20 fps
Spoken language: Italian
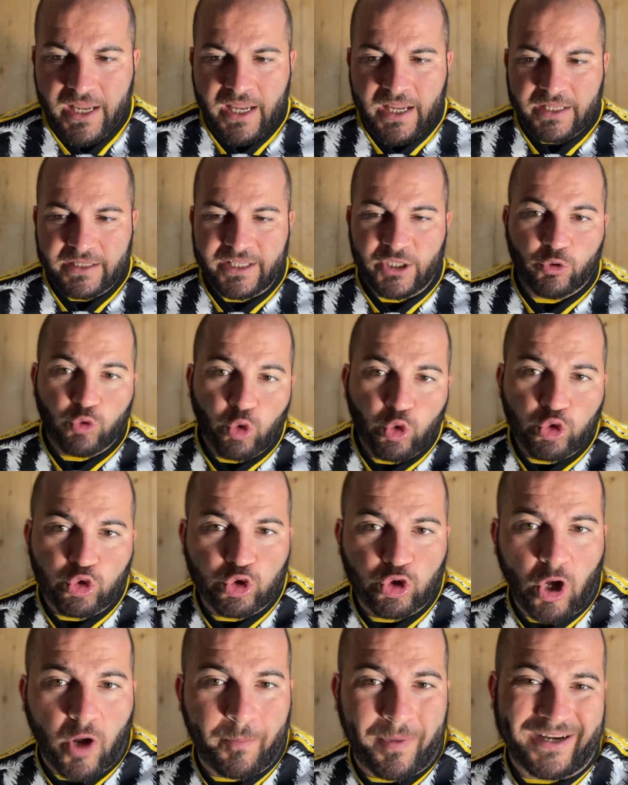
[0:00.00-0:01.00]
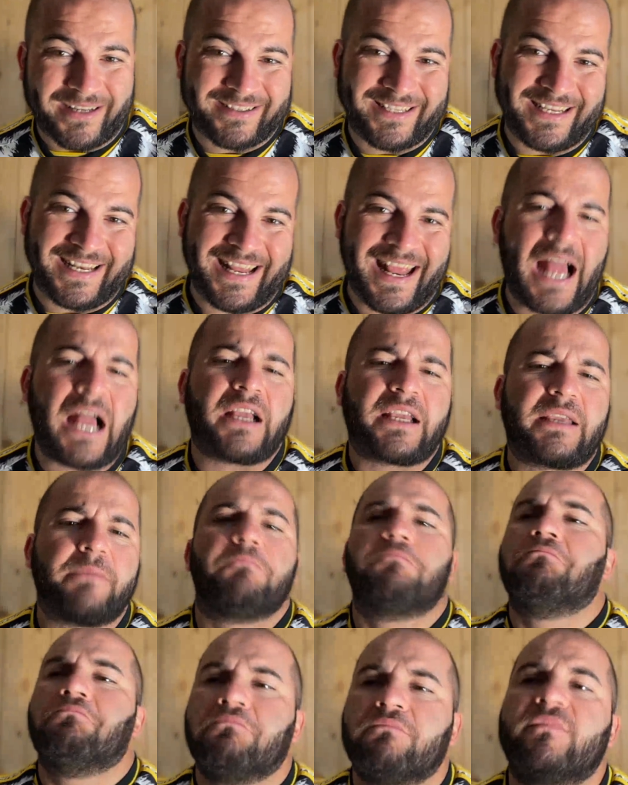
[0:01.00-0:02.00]
di tutto per tenere anche...
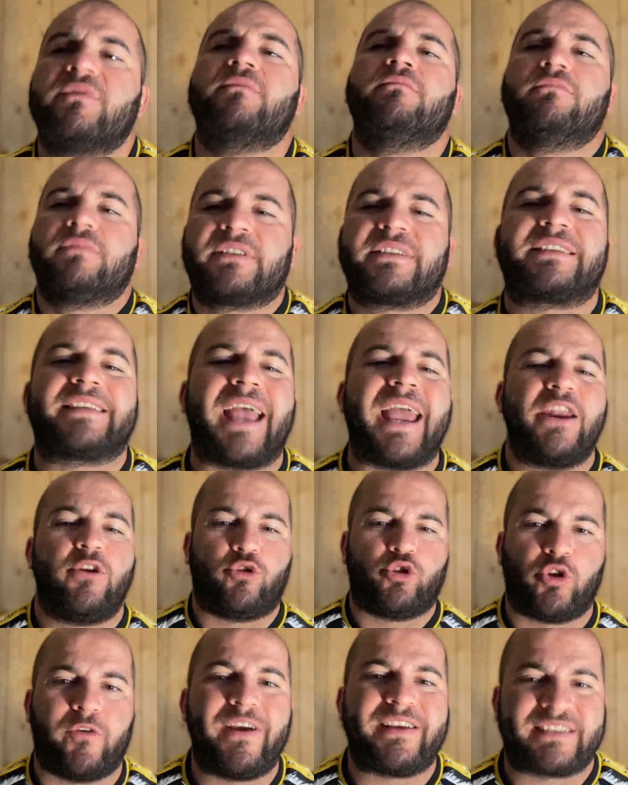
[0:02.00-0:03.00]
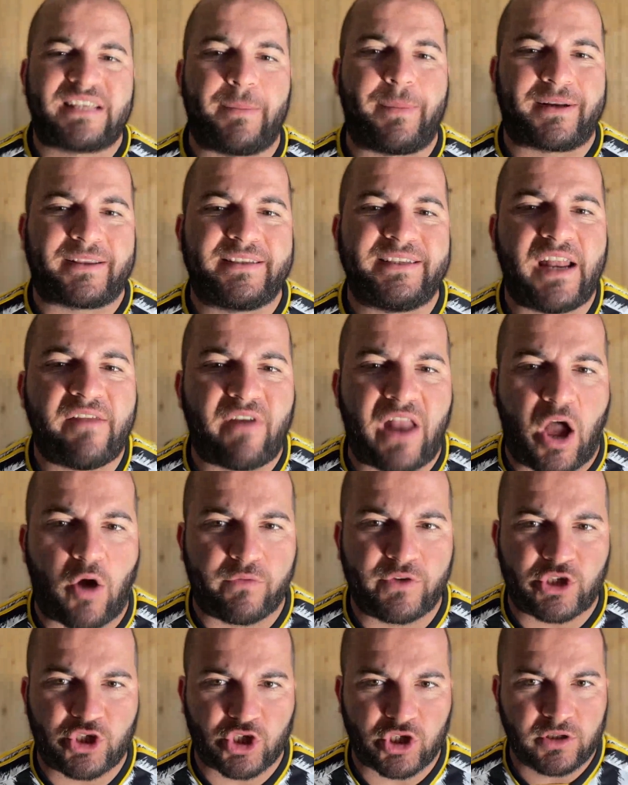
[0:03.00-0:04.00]
Se non dovesse partire
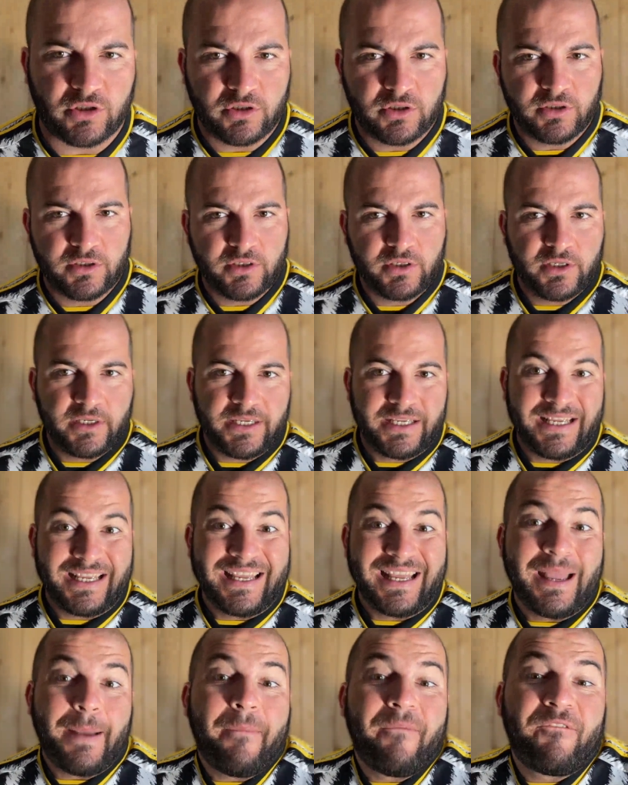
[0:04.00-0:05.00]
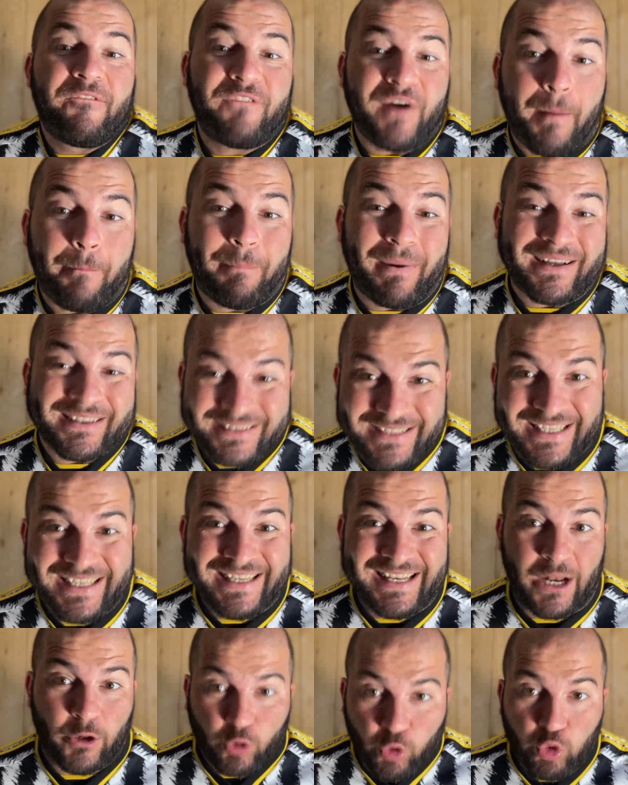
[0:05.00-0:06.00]
Vlaovic, fa
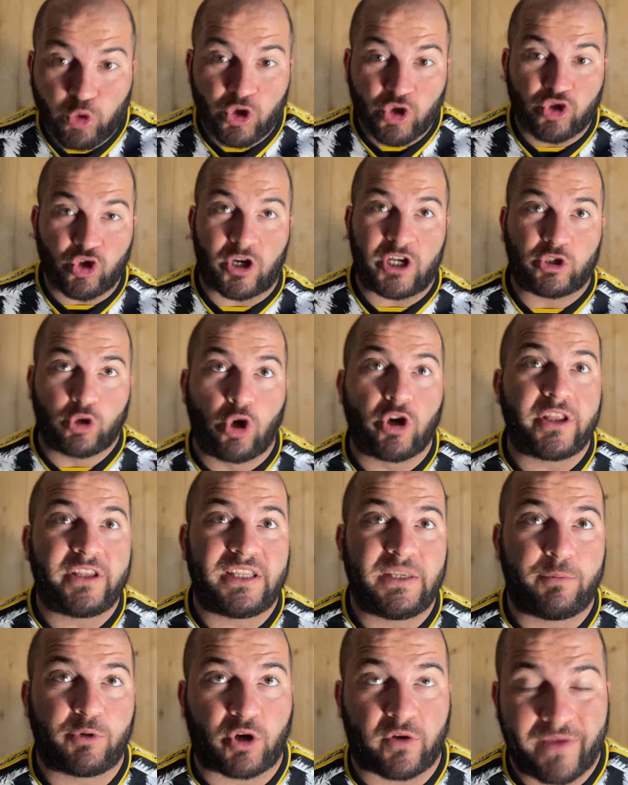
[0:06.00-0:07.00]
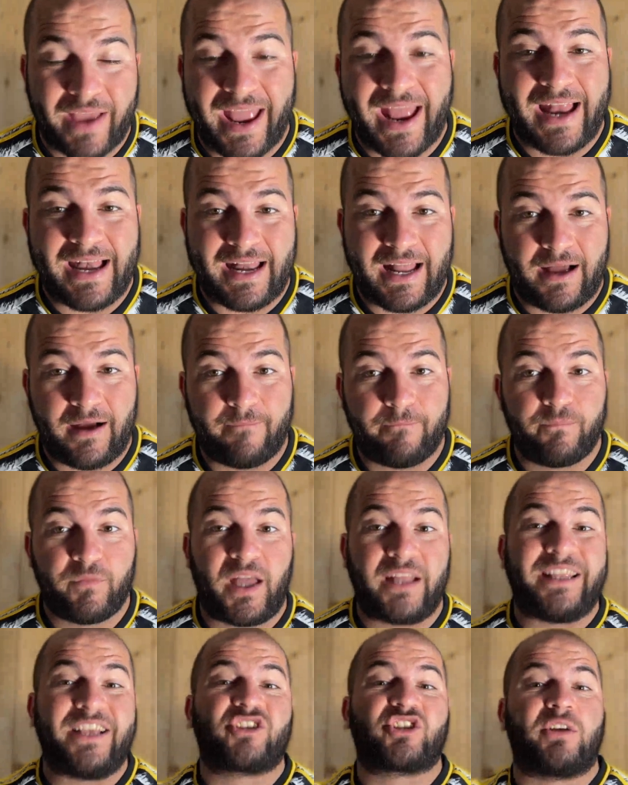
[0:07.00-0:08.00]
partire alcuni giocatori tipo Rovella,
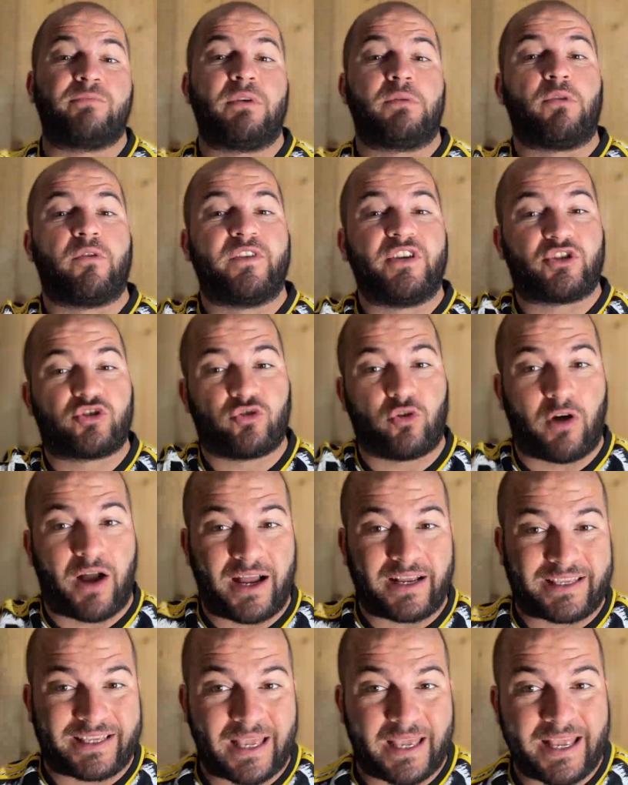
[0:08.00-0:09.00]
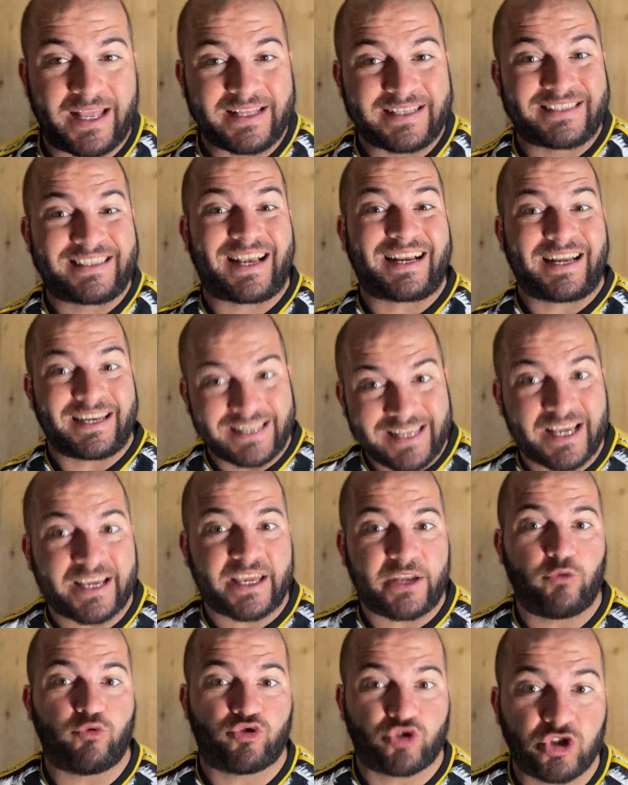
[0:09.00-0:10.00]
Adesso abbiamo visto anche Zaccaria
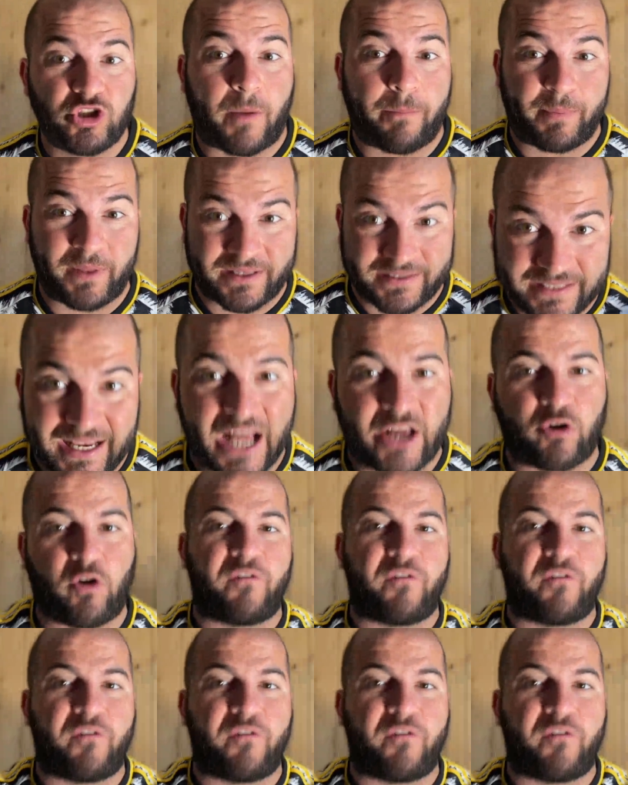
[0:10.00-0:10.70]
che è riuscito a piazzarlo,